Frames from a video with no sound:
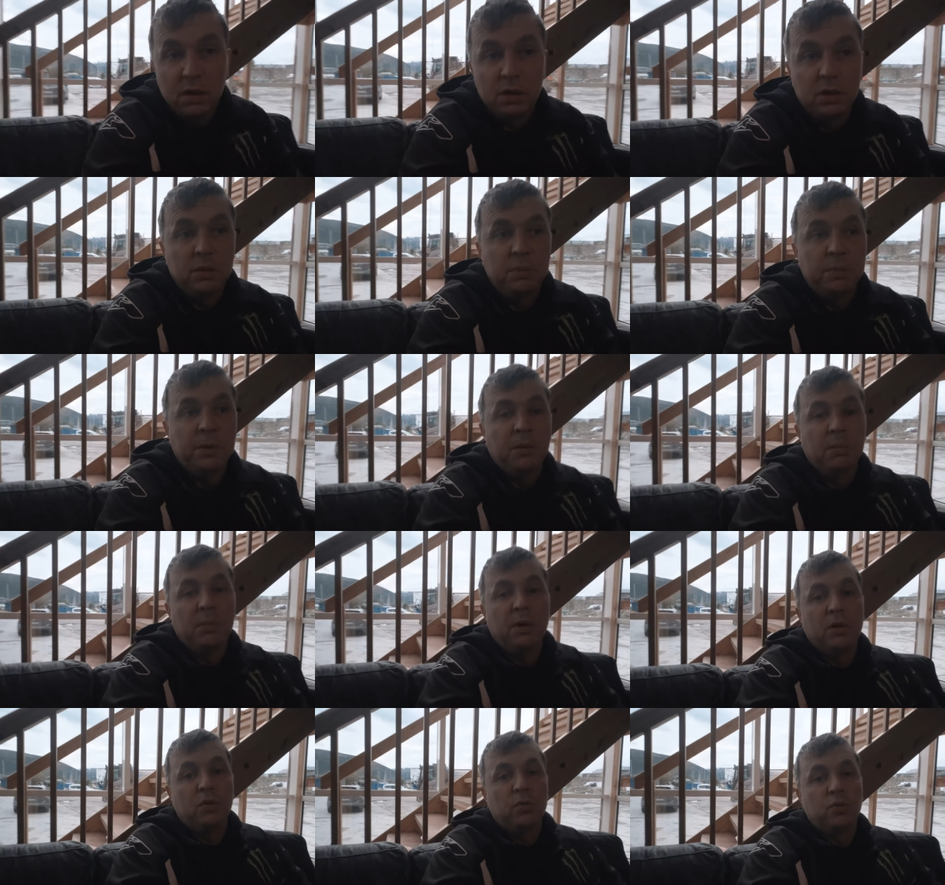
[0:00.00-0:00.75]
теперь
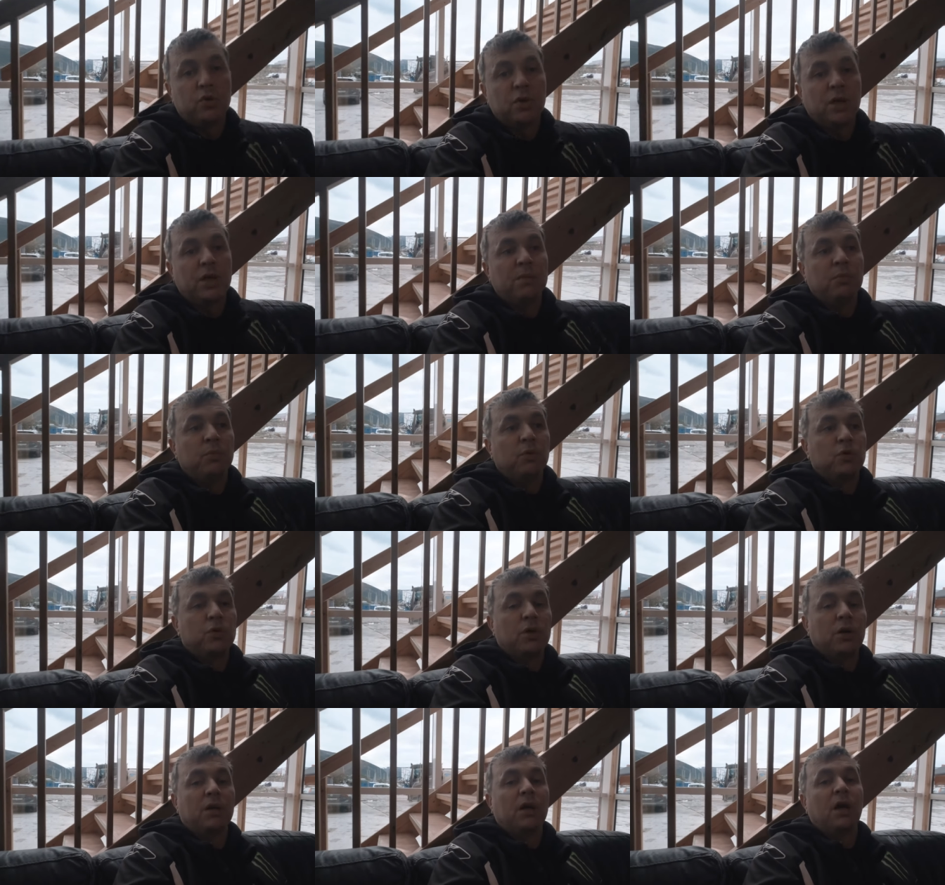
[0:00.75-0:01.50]
моя душа
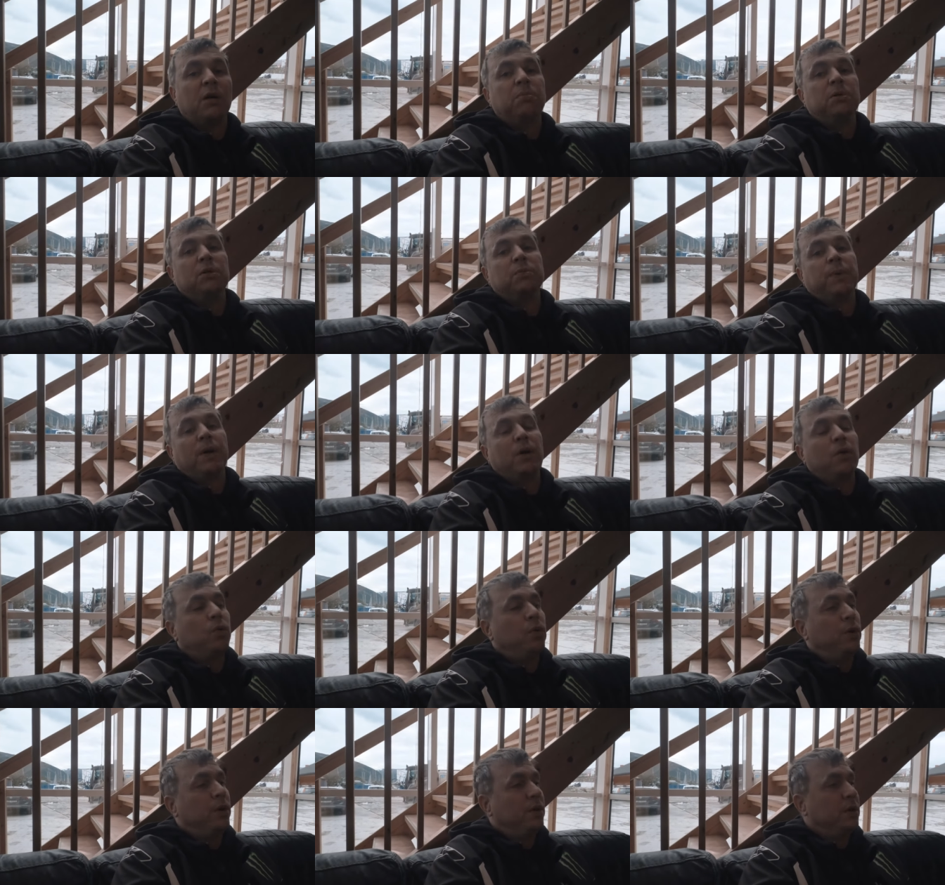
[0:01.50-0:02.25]
немножко как бы
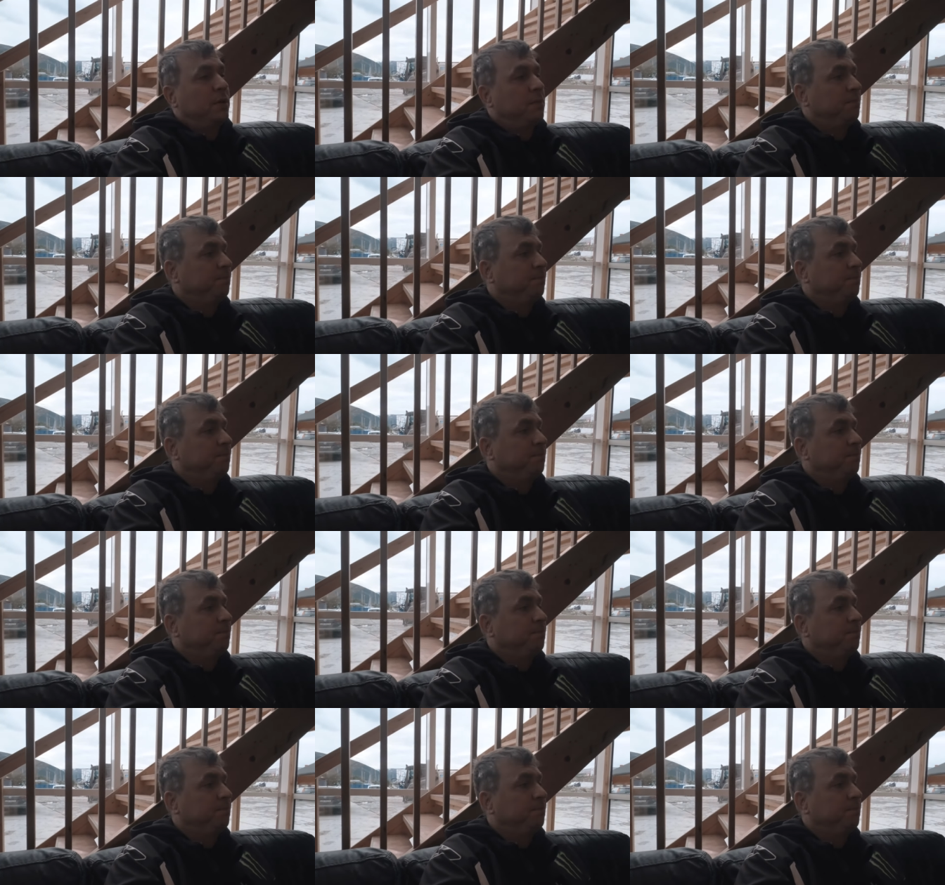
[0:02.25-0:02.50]
спокойна.